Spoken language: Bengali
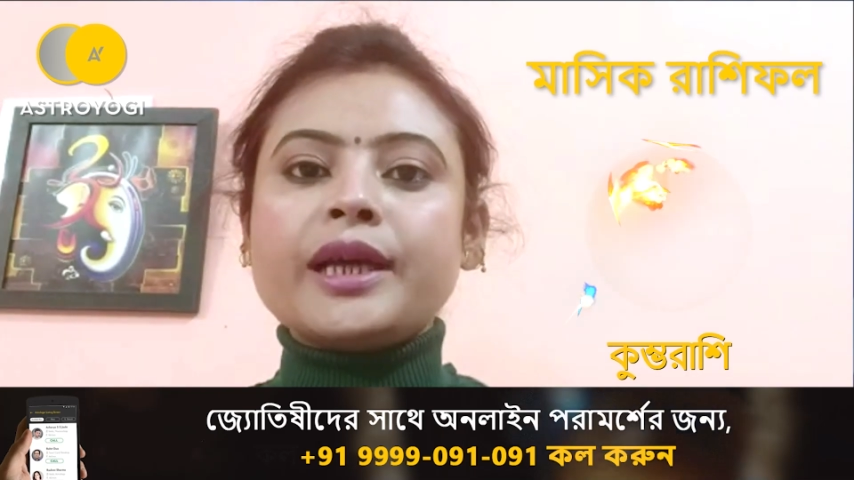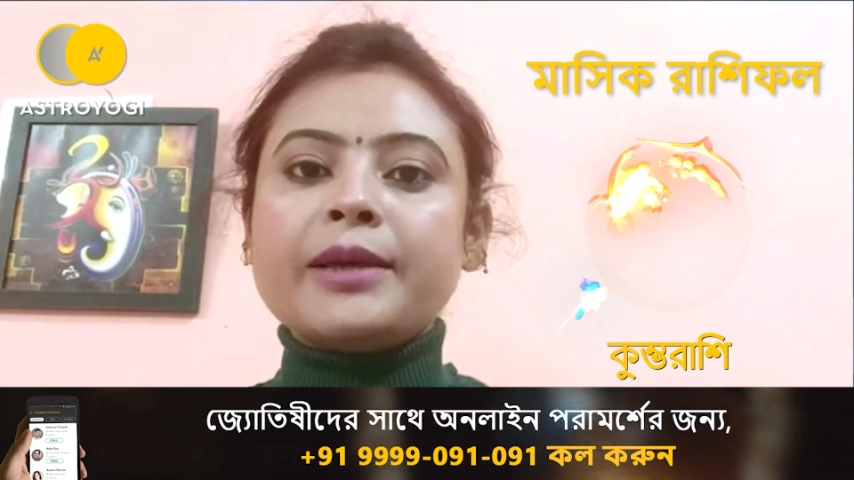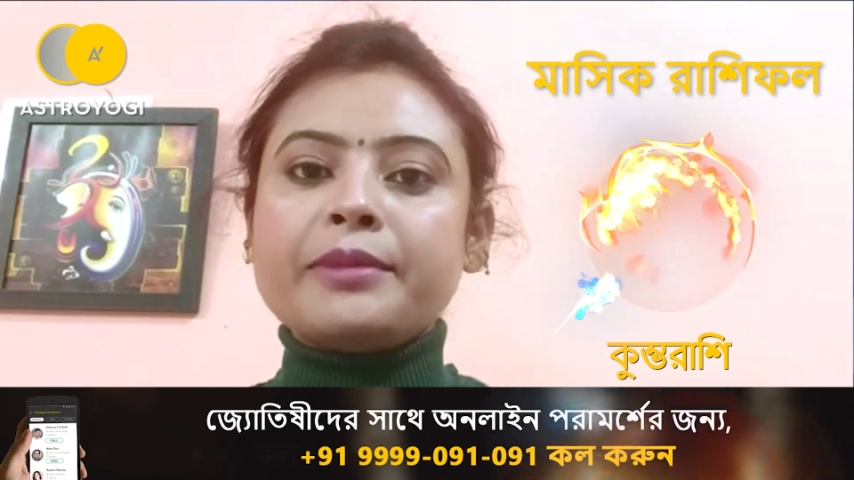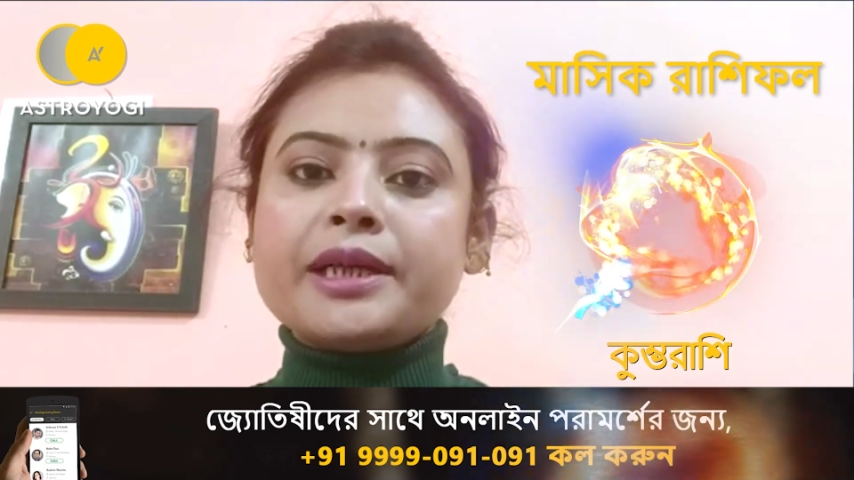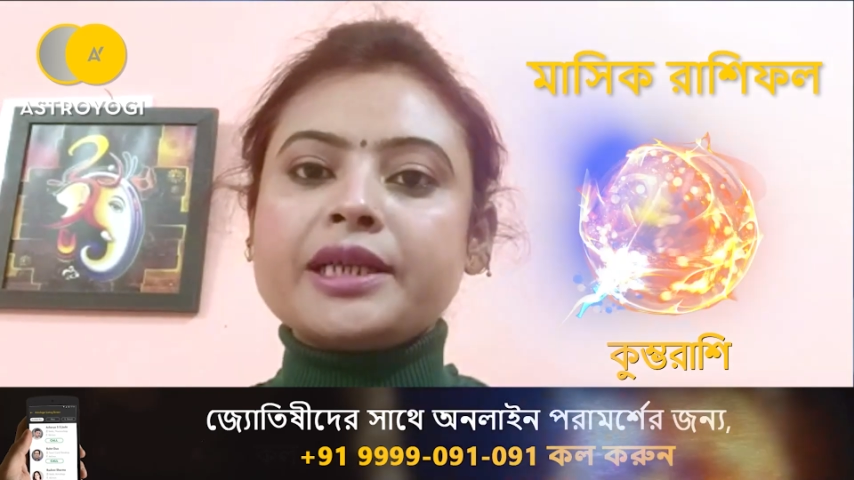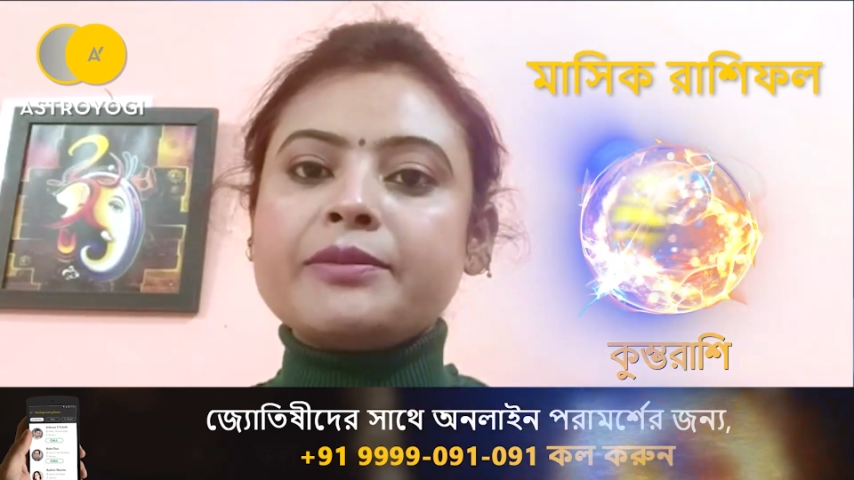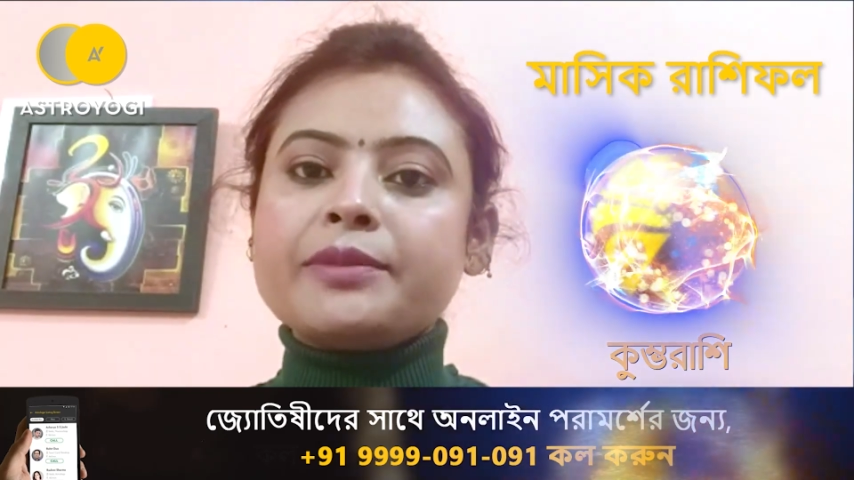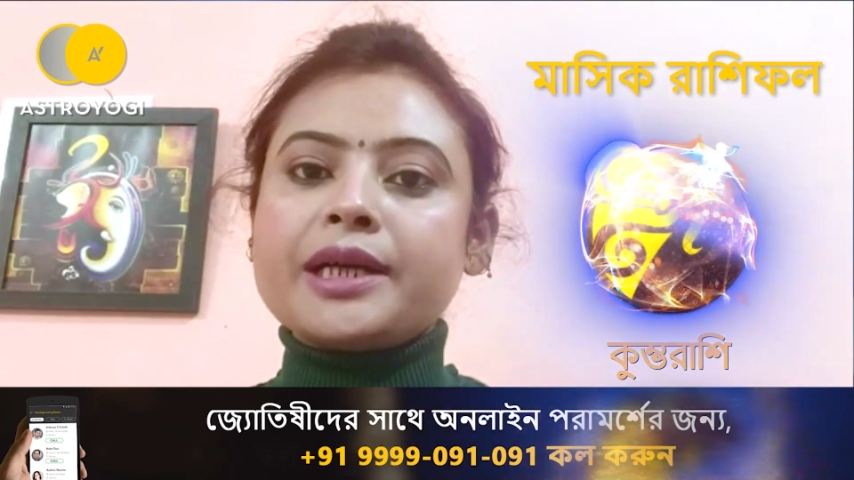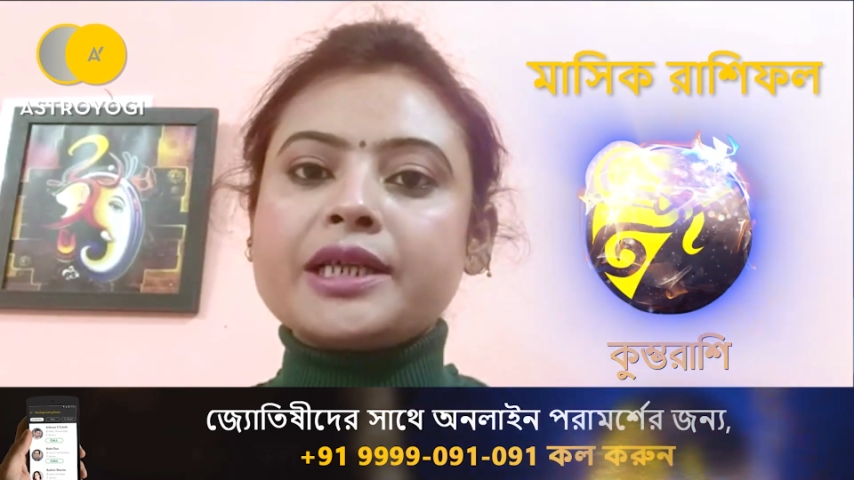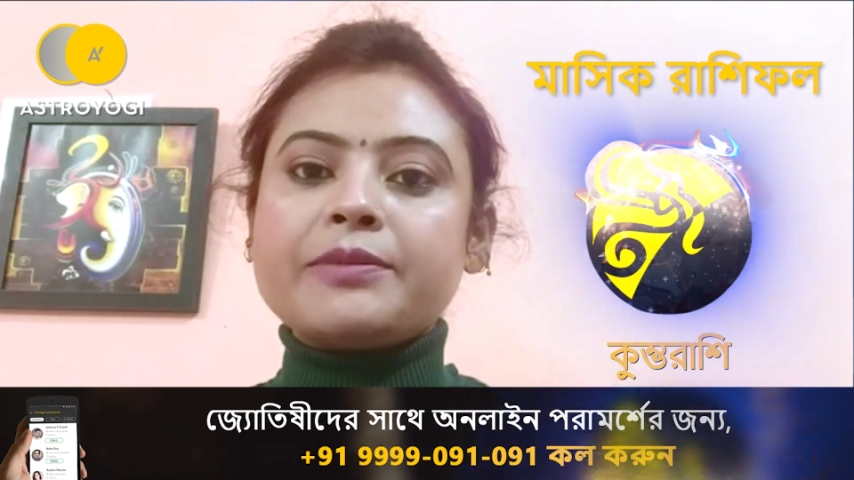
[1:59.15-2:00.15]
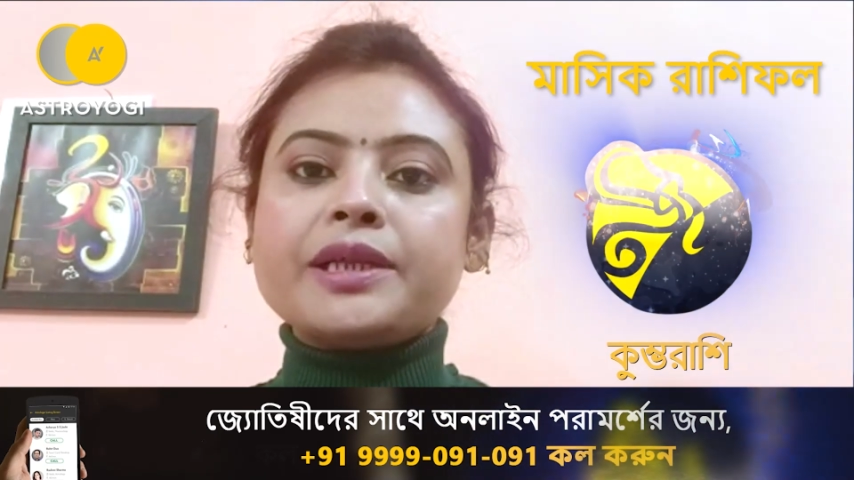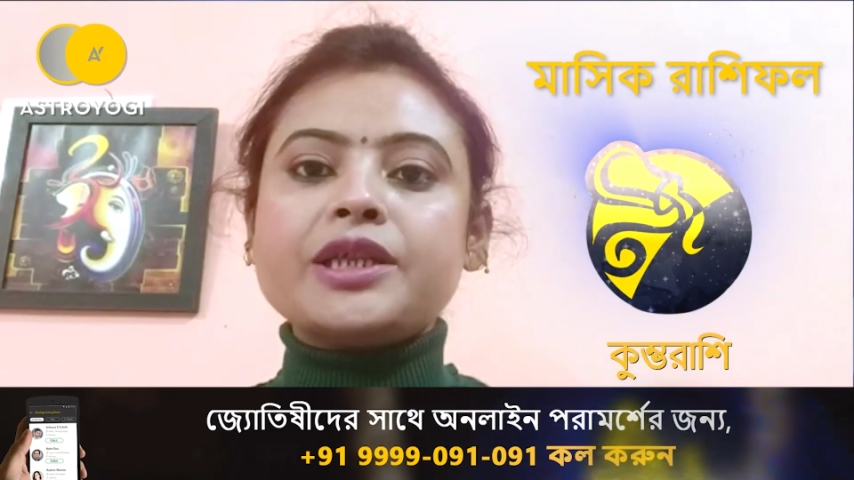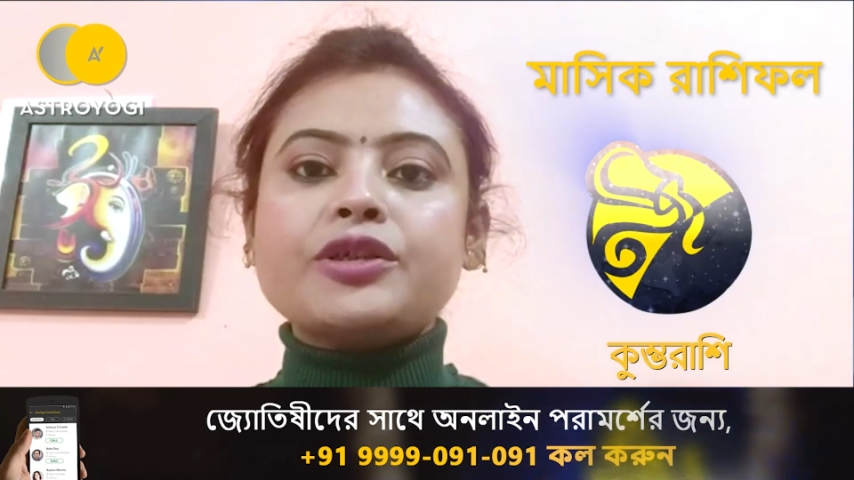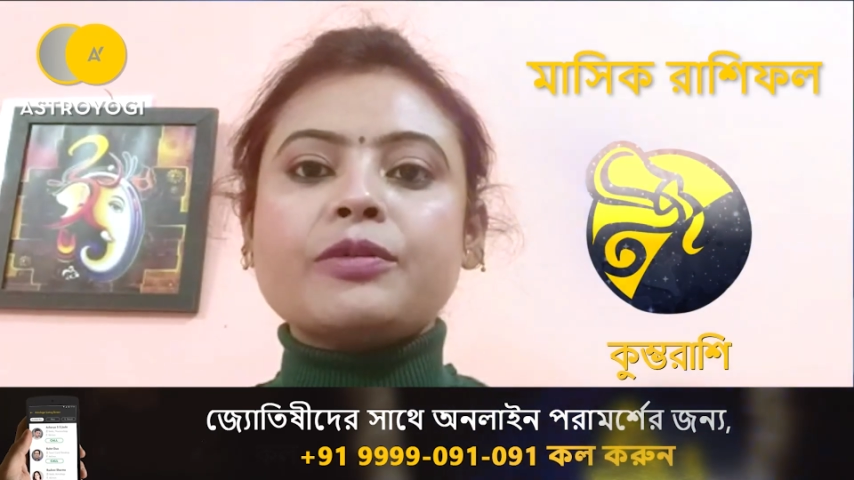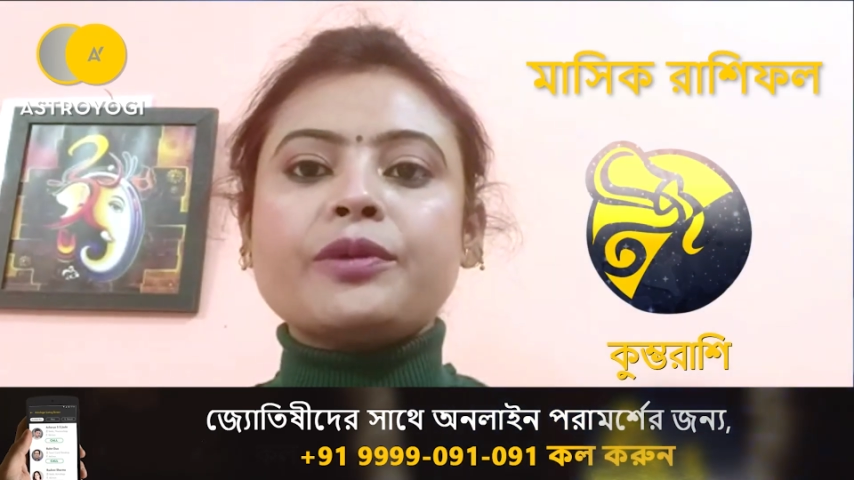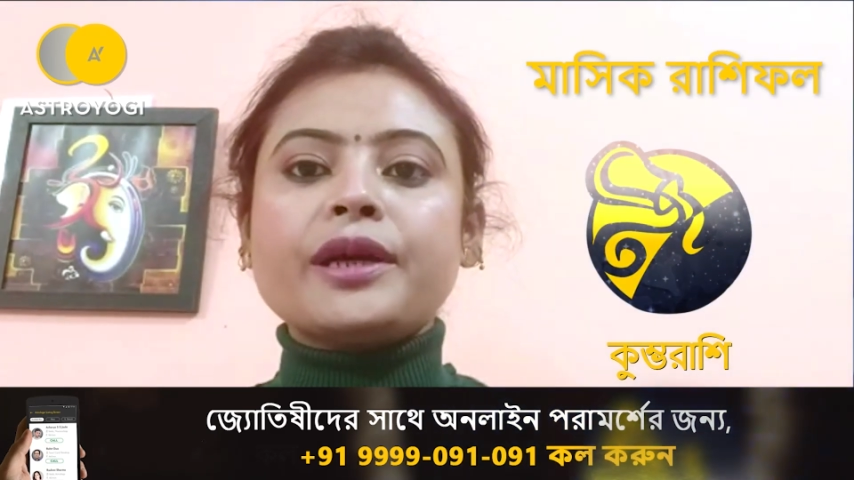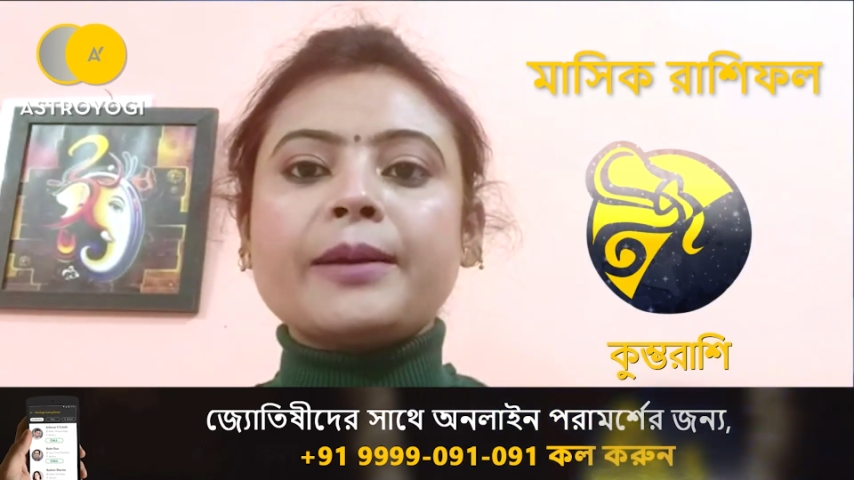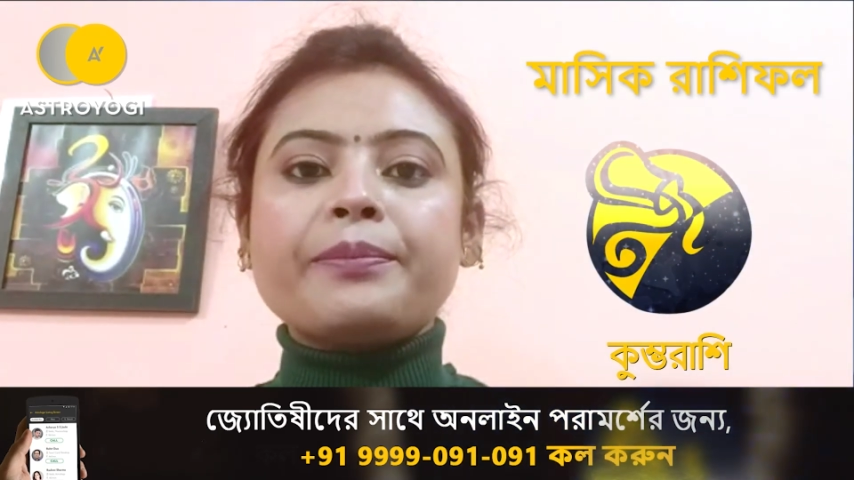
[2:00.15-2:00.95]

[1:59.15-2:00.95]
এই মাসের মাঝামাঝি সময়ে